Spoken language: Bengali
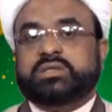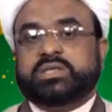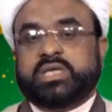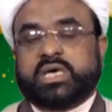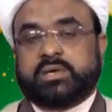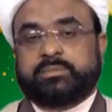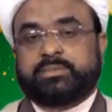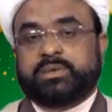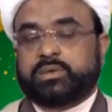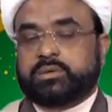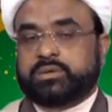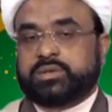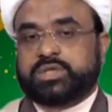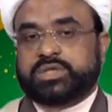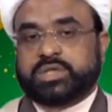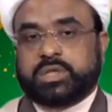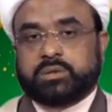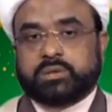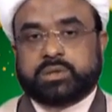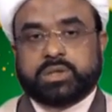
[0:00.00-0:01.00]
তার বিরুদ্ধে
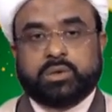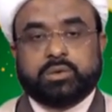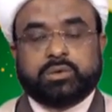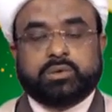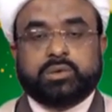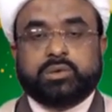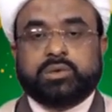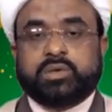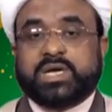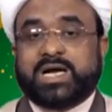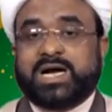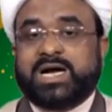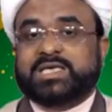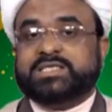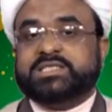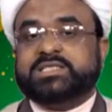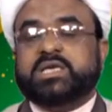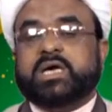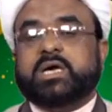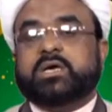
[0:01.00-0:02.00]
যেন কেউ কোনো
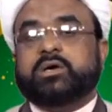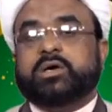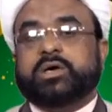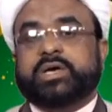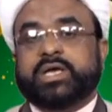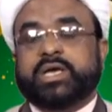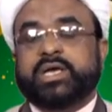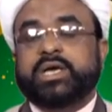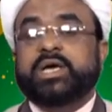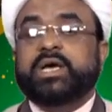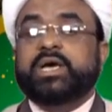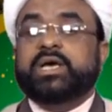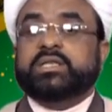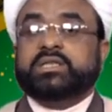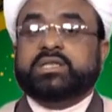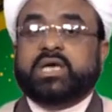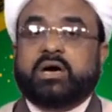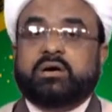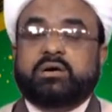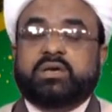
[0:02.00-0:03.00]
কাজ না করে
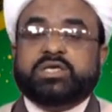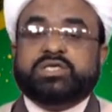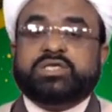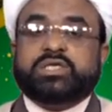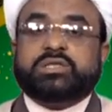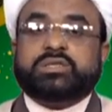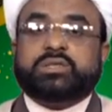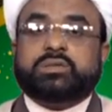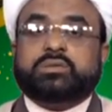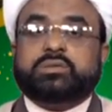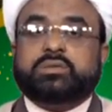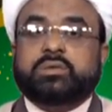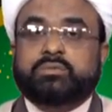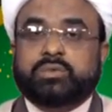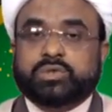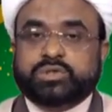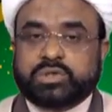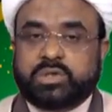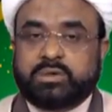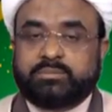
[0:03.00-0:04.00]
তাহলে সে সত্য
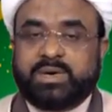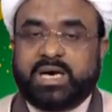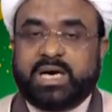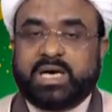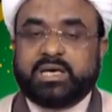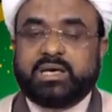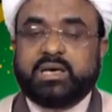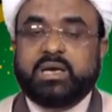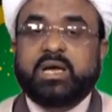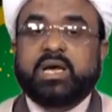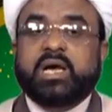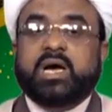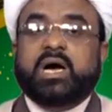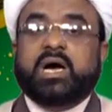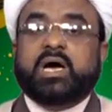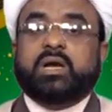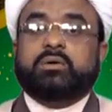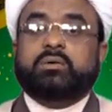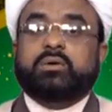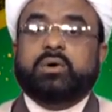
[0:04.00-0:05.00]
মুসলমান
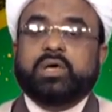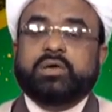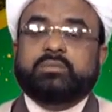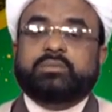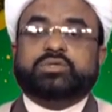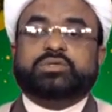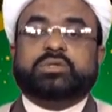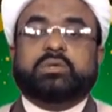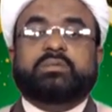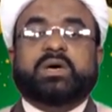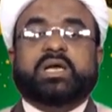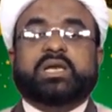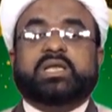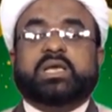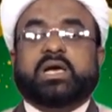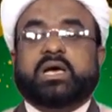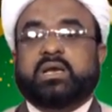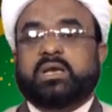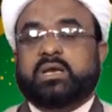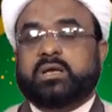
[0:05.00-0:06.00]
আর ওই
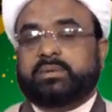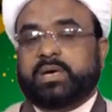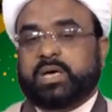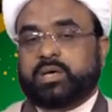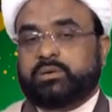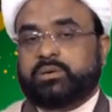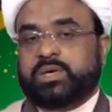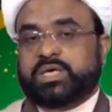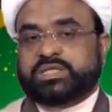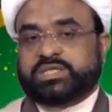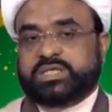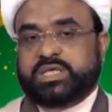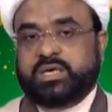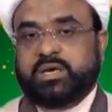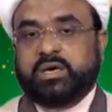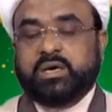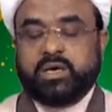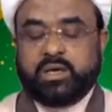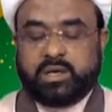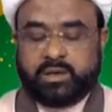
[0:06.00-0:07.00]
মুসলমানকে আল্লাহ ভালোবাসে
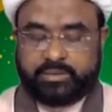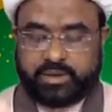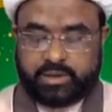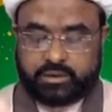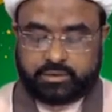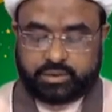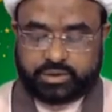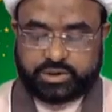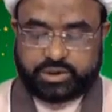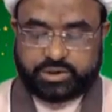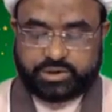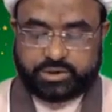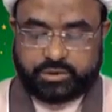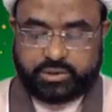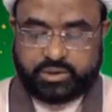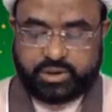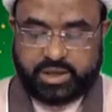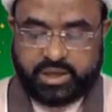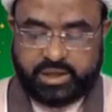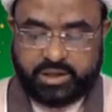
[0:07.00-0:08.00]
এবং ওদের
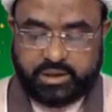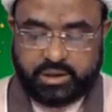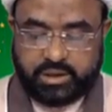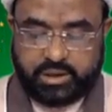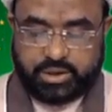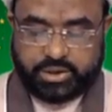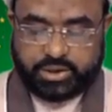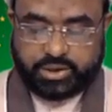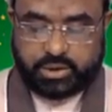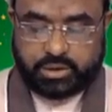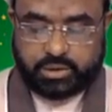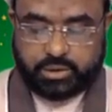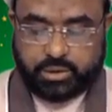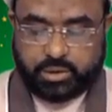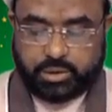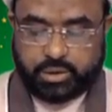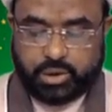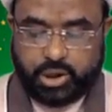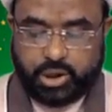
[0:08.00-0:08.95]
জন্যেই স্বর্গ